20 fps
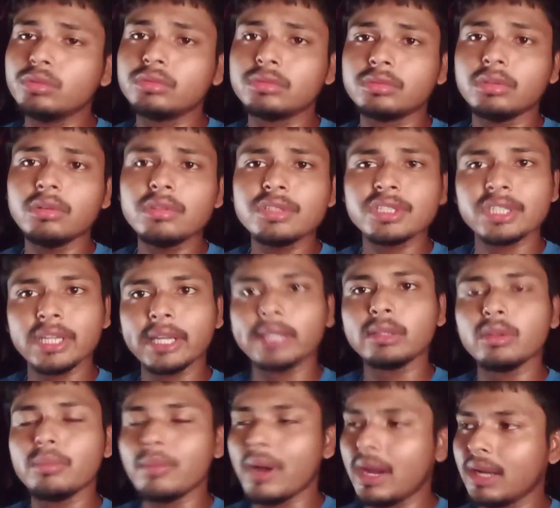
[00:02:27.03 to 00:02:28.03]
উত্তর সেটা
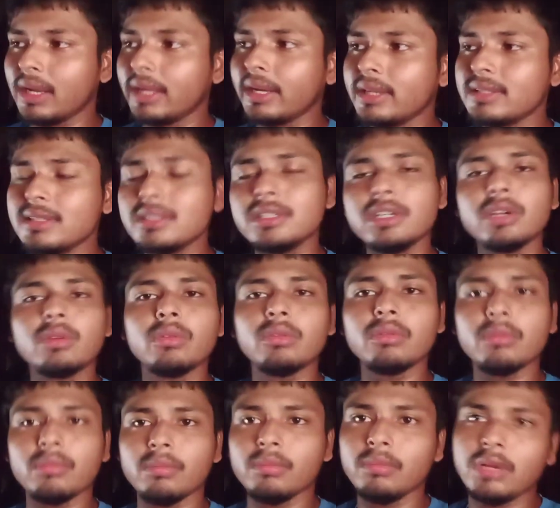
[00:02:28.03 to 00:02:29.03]
কিন্তু বাংলা ইংরেজি যে কোনো